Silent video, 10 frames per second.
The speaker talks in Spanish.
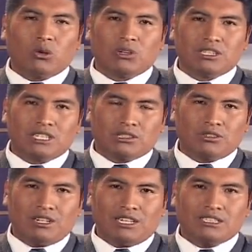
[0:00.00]

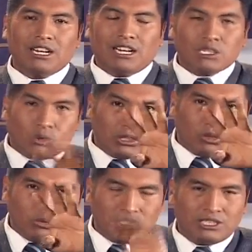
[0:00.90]
jurisdiccionales, las
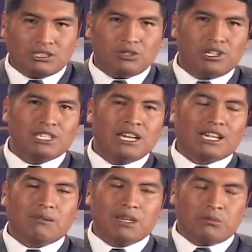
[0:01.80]
cuatro jurisdicciones
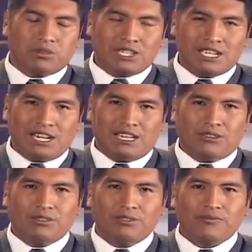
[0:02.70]
que habíamos señalado.
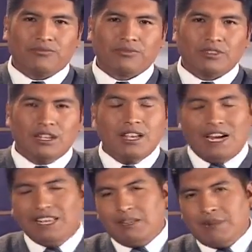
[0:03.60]

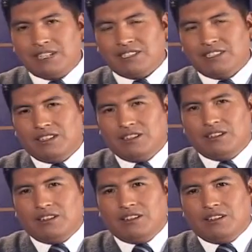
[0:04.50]
Además,
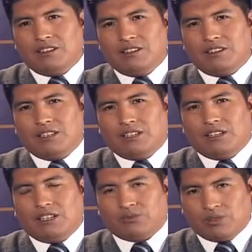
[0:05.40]

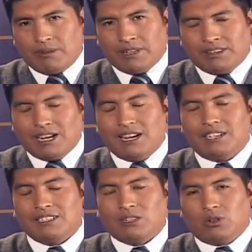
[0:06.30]
es
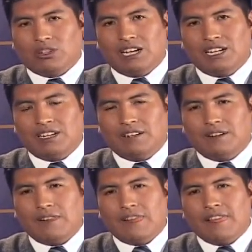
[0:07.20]
fundamental recordar
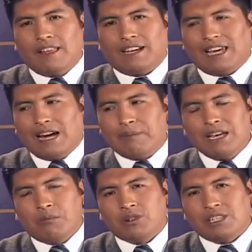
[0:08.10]
que
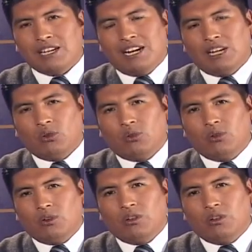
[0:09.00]
habíamos señalado